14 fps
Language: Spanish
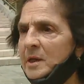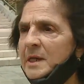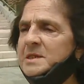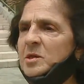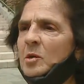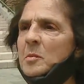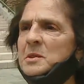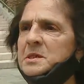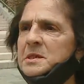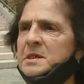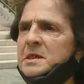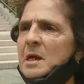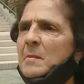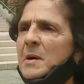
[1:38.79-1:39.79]
esto, ¿cómo es que
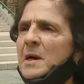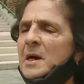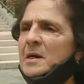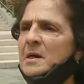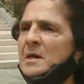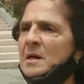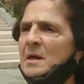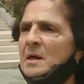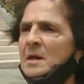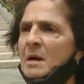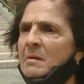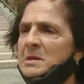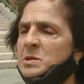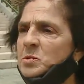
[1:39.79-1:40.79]
se llama? La basura.
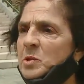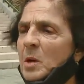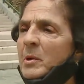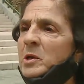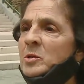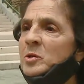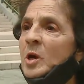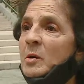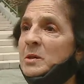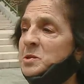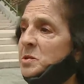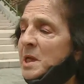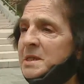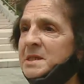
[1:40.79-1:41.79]
La basura, bueno, la
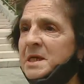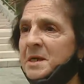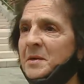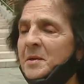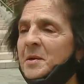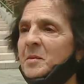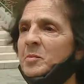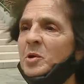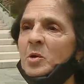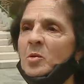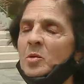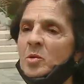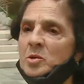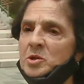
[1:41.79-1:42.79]
basura sí,
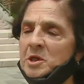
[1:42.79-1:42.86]
pero lo